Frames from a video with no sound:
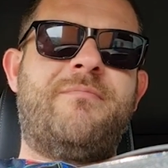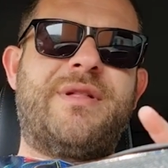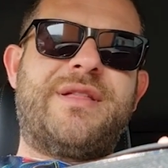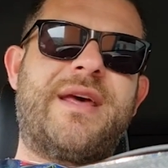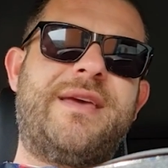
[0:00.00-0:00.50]

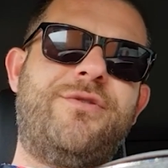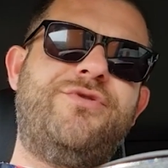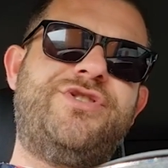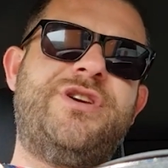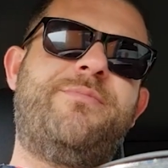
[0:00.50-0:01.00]
Mas será que
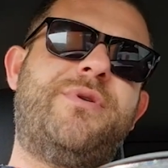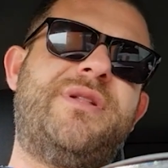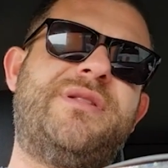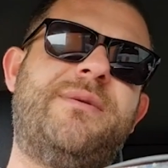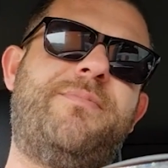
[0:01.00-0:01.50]
no dia, por
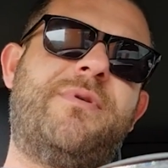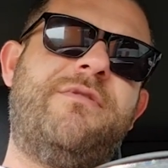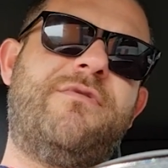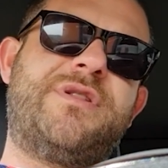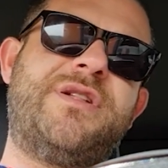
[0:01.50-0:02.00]
exemplo,
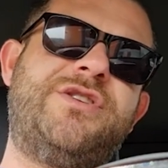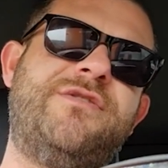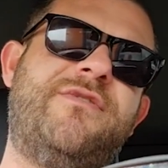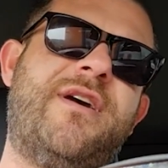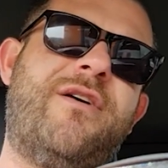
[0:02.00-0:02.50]
que você
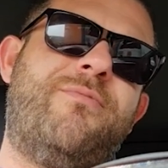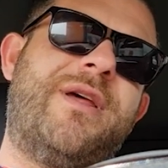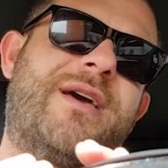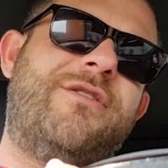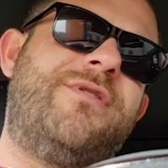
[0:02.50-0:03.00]
tiver o um
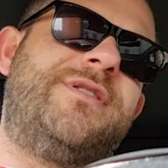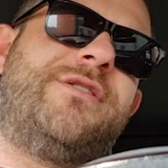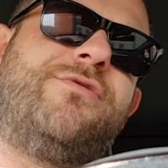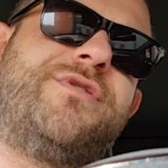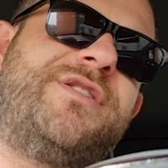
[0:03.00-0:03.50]
mercado
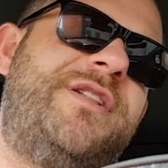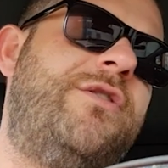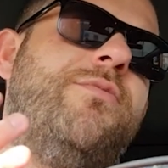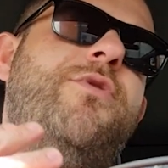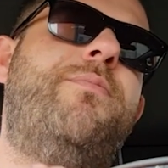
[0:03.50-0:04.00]
andando
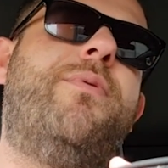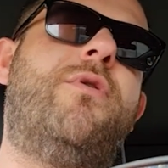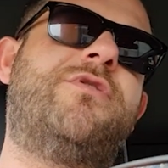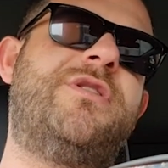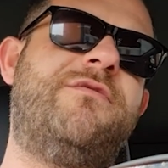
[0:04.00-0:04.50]
5 mil
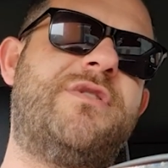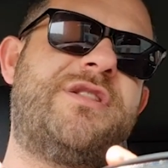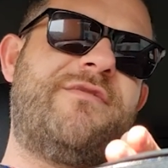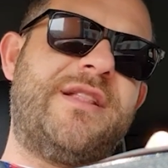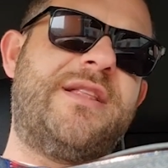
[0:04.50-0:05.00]
pontos e
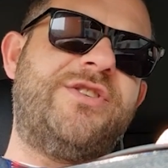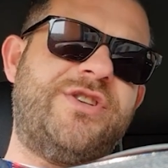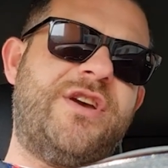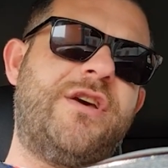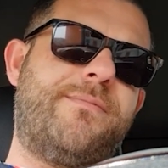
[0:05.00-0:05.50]
você vai ter
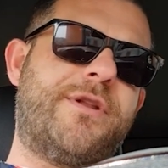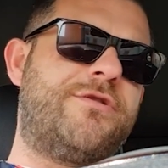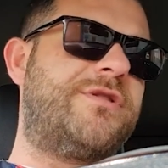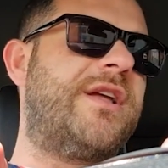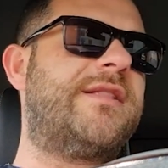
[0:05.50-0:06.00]
dinheiro para
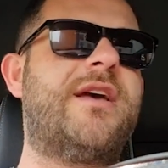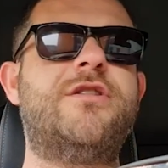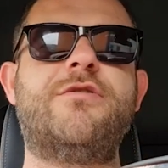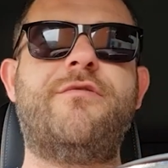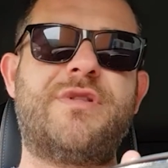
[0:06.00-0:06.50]
sustentar
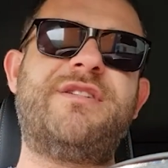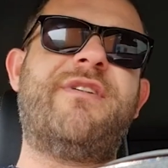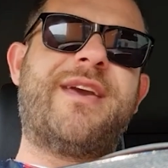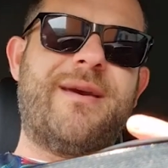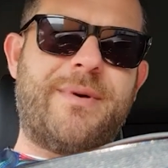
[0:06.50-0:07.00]
isso ou você
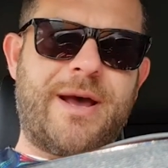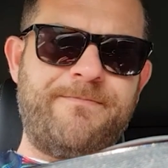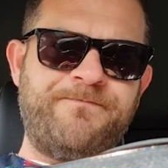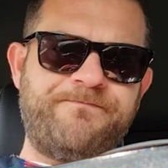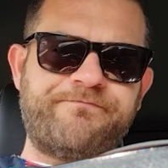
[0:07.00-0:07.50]
vai
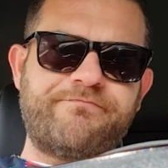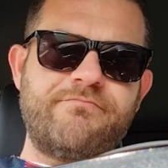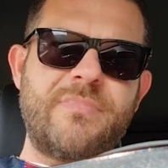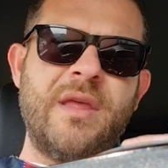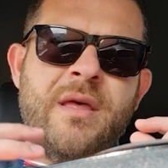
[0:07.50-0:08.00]
quebrar?
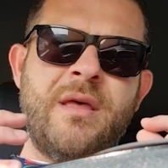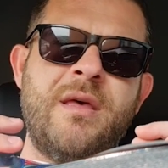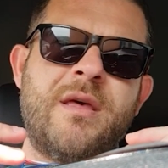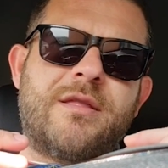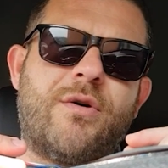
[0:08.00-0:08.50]

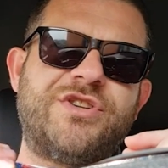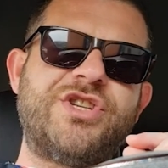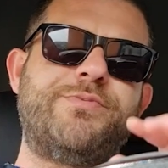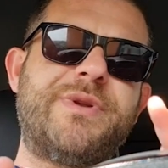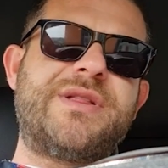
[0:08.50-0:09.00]
Então a
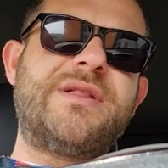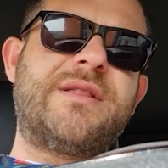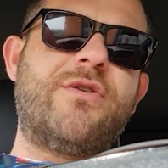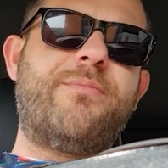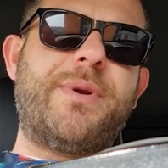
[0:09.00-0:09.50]
gente
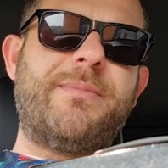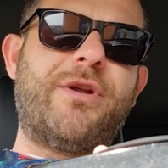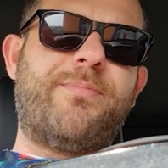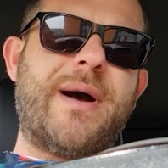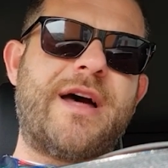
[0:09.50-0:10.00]
precisa ter um
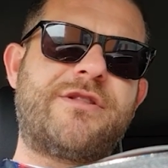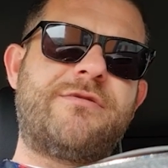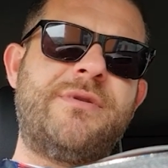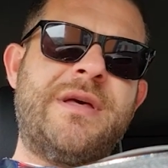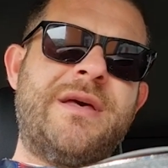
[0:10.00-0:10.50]
primeiro
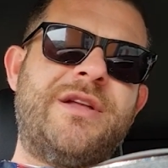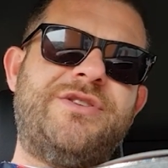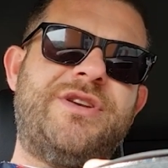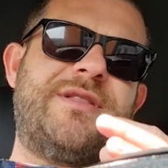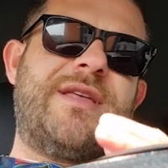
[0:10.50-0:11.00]
passo
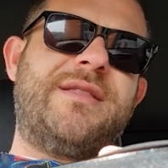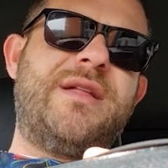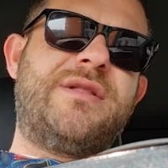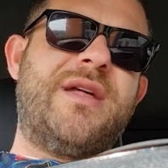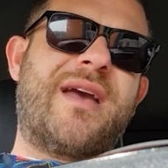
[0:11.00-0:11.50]
de
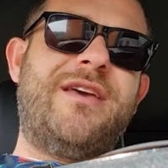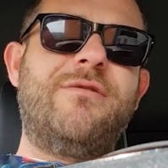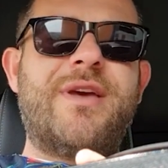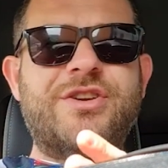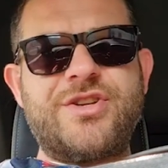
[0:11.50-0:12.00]
entender se
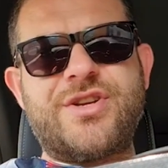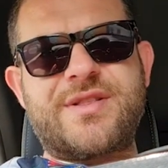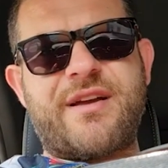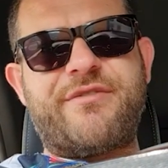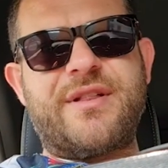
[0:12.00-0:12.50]
aquilo que a gente
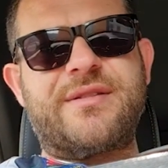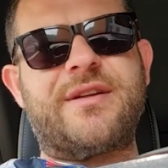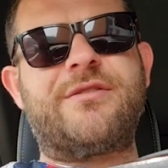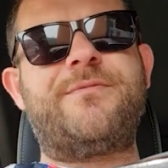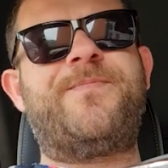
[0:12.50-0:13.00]
está
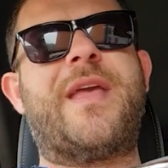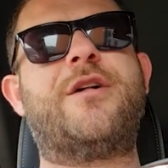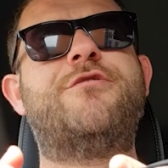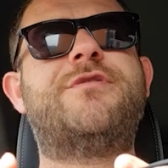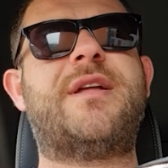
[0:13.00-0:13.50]
fazendo
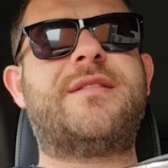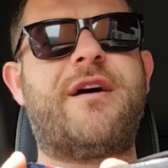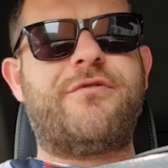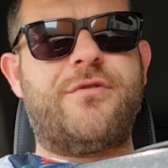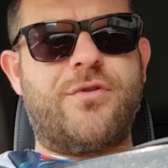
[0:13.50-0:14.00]
é
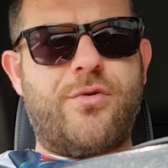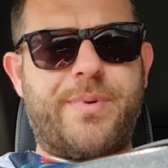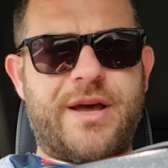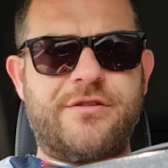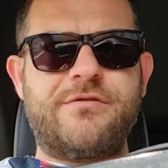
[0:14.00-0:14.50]
sustentável no longo
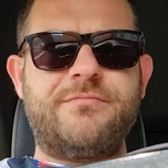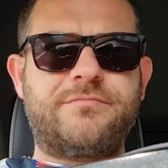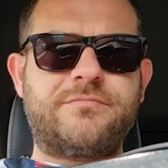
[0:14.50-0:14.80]
prazo.